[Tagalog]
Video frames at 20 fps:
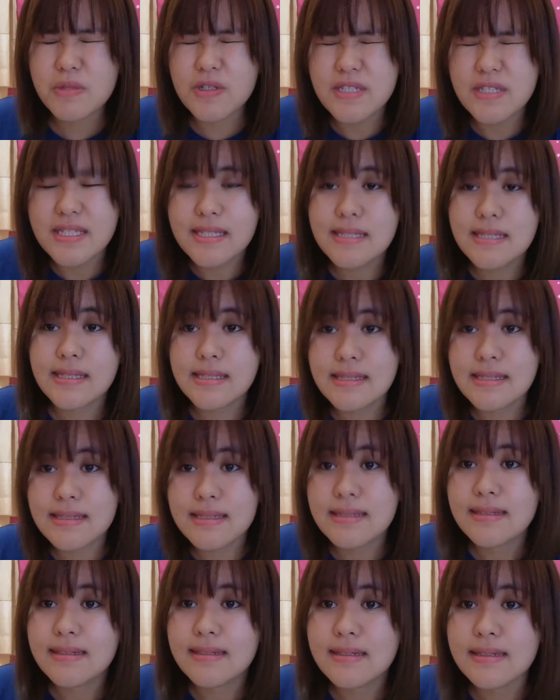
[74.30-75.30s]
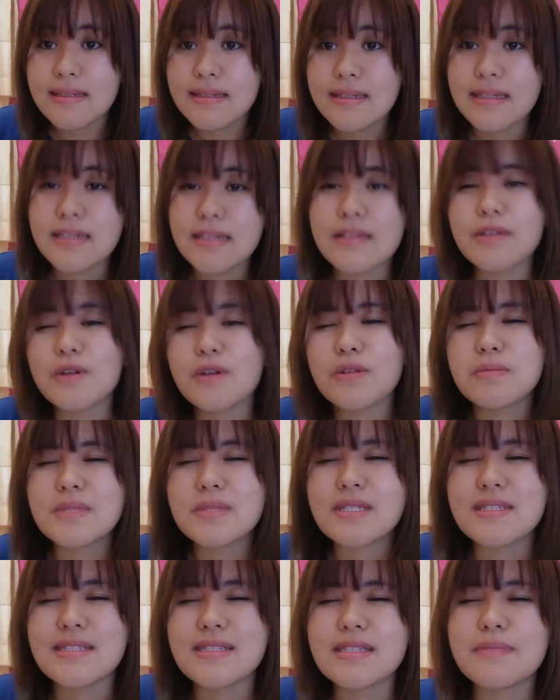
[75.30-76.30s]
almost, it
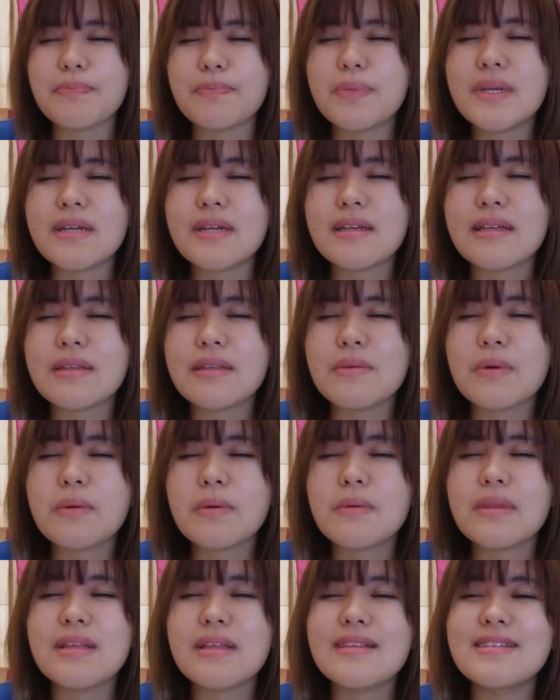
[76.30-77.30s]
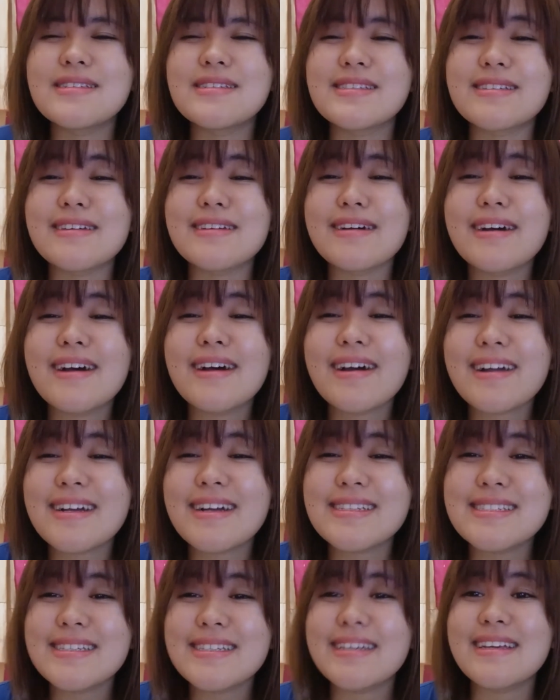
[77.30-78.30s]
almost disappearing, nawawala na siya.
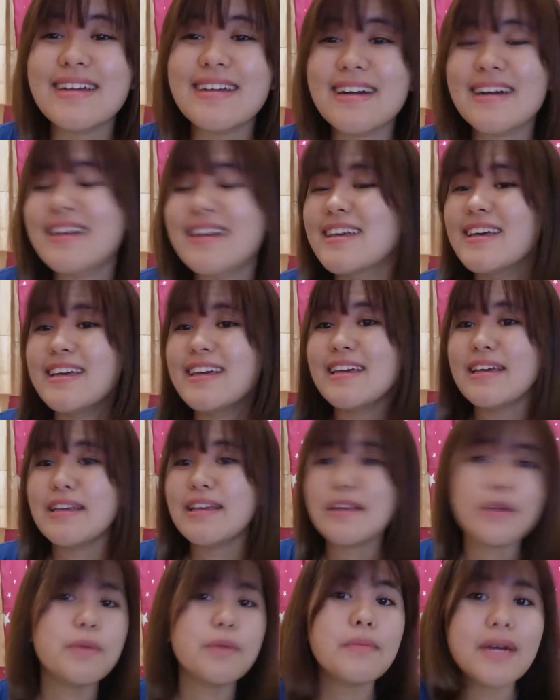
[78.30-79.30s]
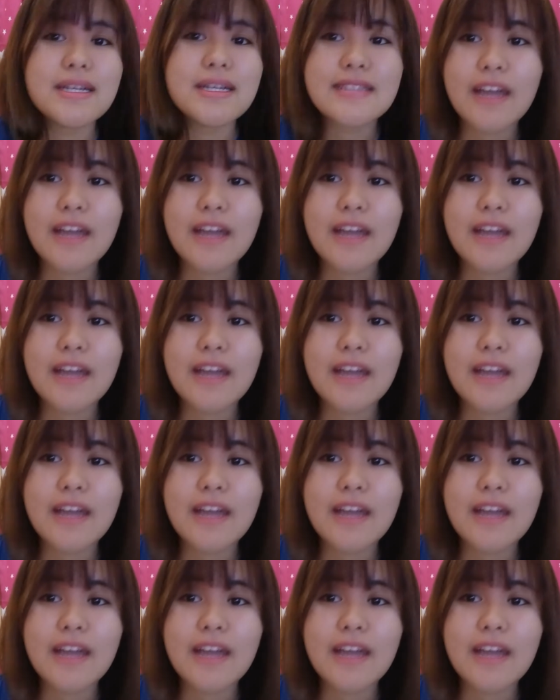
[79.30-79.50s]
Kasi nga, yung mga